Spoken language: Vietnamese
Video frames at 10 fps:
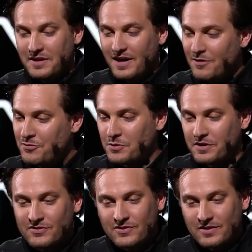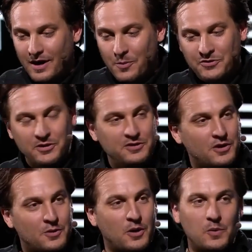Nhưng ý tôi là thông qua cơ
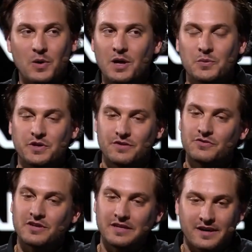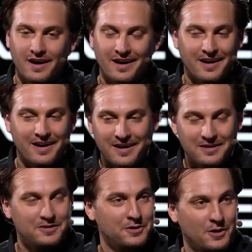hội của Brown mà chúng tôi đã thấy
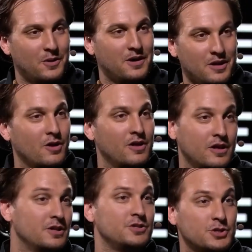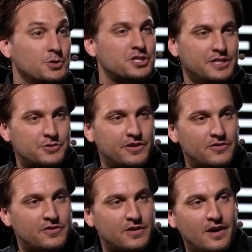anh biết rằng có
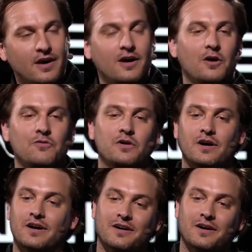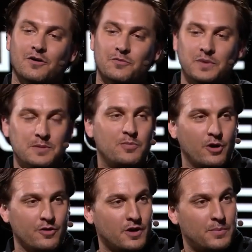sự quan tâm rất lớn đến việc trở thành
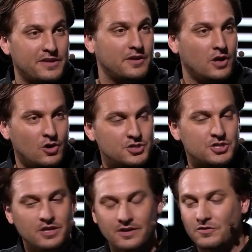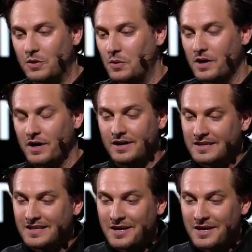một phần của quá trình ra mắt phiên bản beta.